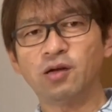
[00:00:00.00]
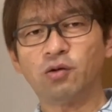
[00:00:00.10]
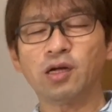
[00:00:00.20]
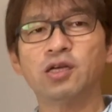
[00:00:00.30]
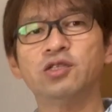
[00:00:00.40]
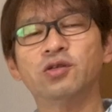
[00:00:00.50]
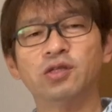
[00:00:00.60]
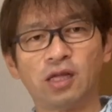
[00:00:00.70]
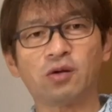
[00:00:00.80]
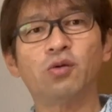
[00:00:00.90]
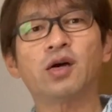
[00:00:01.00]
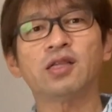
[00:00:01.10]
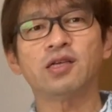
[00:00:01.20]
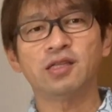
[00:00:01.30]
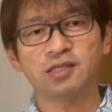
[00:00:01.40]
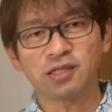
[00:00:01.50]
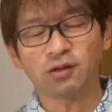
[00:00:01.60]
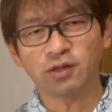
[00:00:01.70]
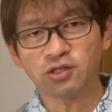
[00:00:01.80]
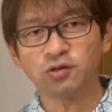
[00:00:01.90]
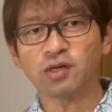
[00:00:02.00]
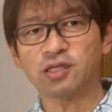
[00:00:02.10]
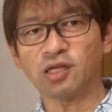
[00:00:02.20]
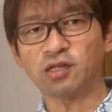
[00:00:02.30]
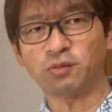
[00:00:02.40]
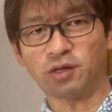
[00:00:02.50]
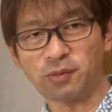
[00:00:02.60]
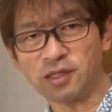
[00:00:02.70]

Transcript: これが非常にね効果的でしたので紹介したいと思いま